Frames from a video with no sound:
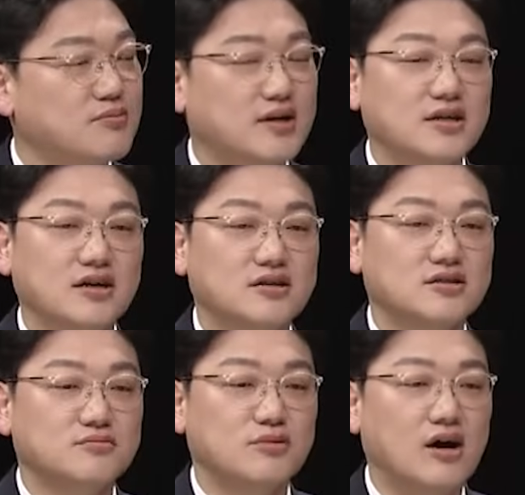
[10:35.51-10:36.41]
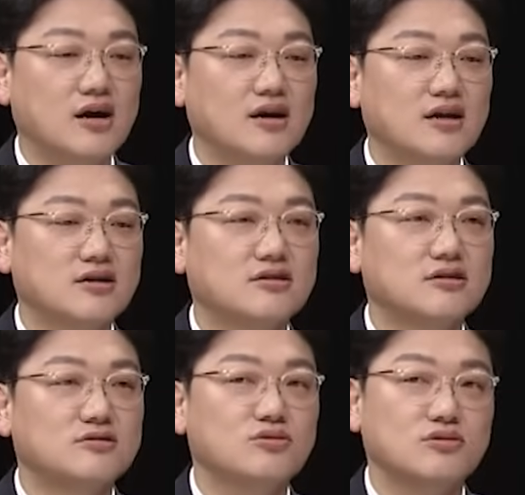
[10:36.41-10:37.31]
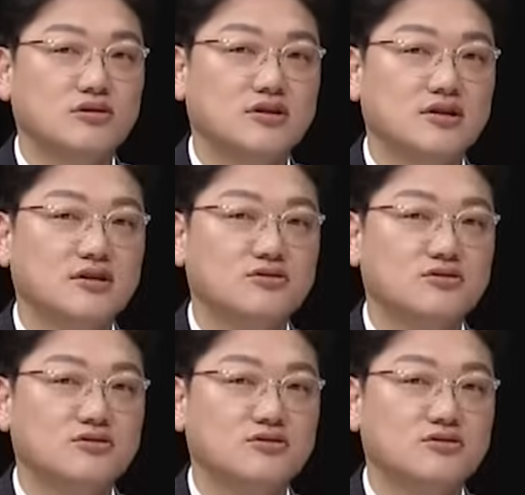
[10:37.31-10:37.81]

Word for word: 만약에 지금 뭐 한간에 드는 소, 어, 들리는